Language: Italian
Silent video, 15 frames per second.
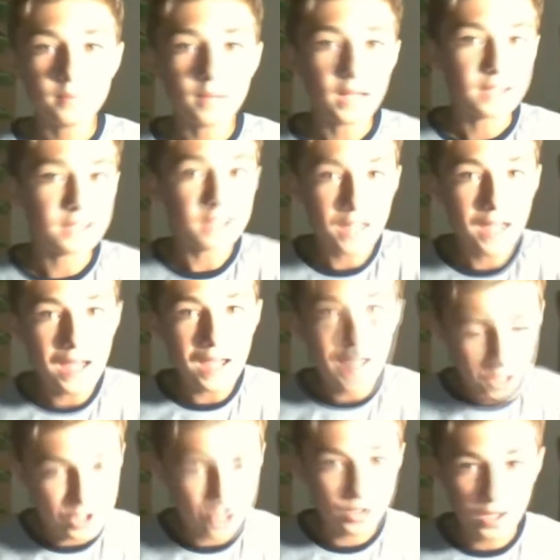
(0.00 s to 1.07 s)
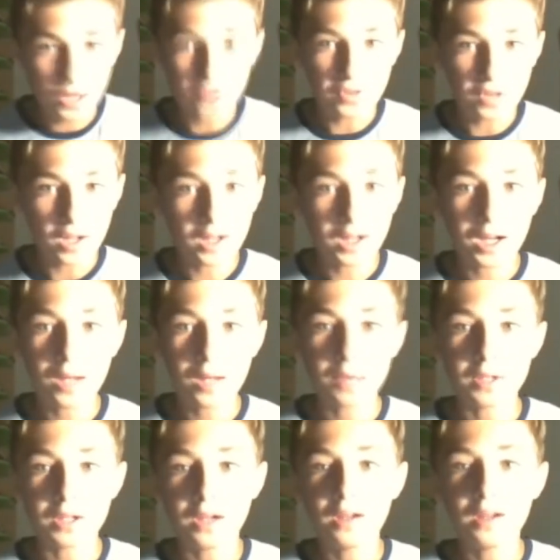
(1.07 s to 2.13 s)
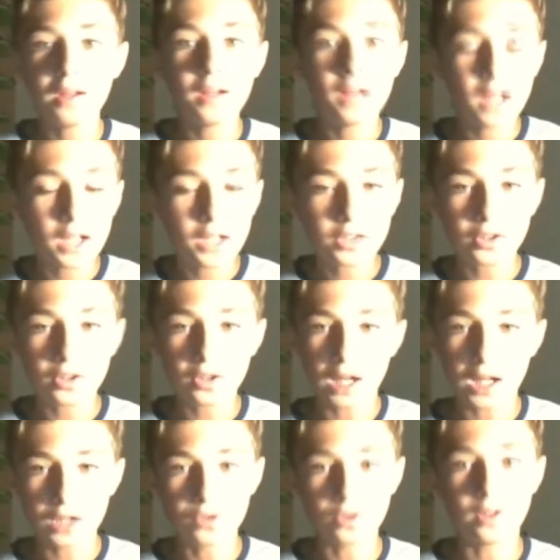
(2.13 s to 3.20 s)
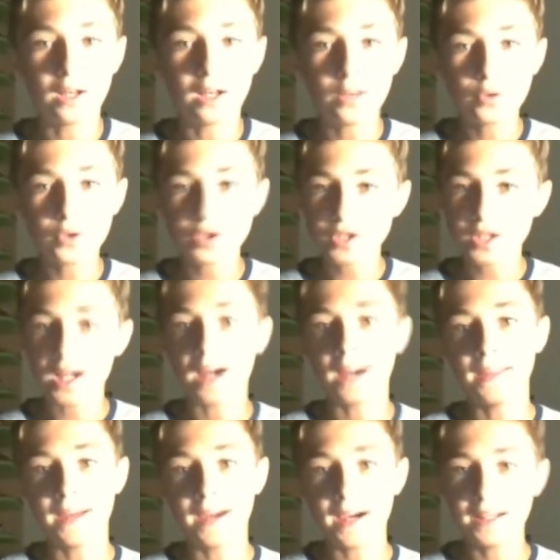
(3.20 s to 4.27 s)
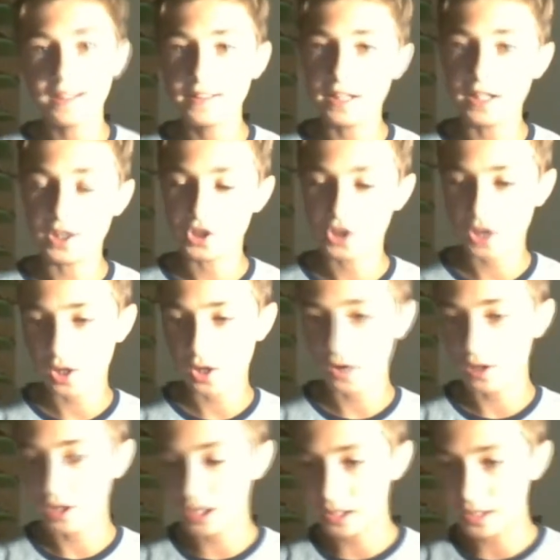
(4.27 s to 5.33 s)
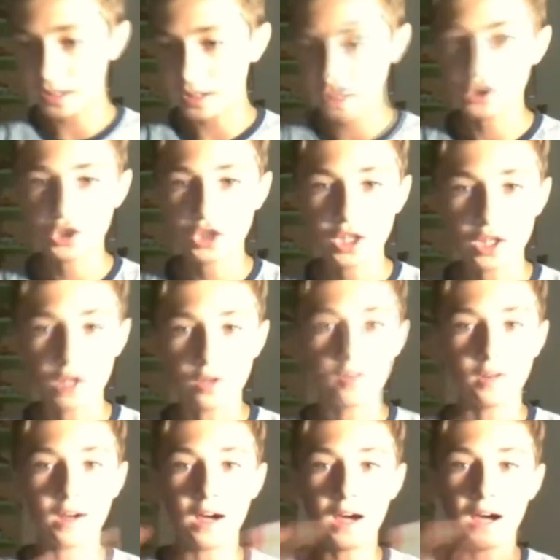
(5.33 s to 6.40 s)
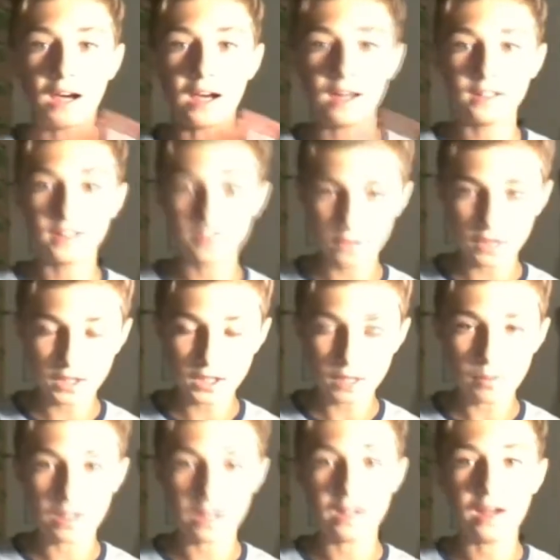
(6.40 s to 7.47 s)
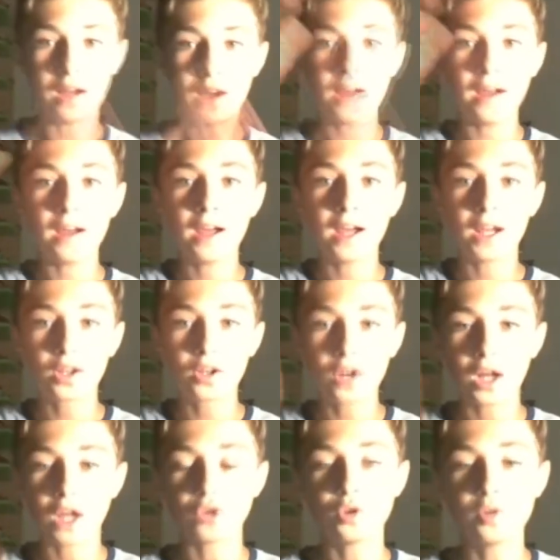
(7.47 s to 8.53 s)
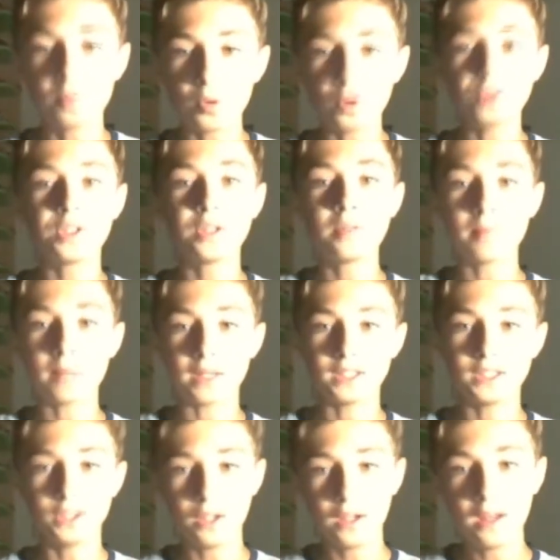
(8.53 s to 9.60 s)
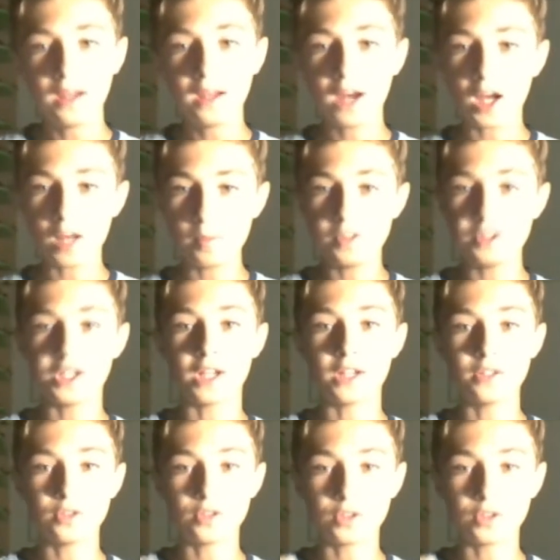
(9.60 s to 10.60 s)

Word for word: anzi è la città fianco alla mia, è crollato. L'autostrada A10 che collega Genova a Ventimiglia è crollato il ponte in mezzo al Bisagno,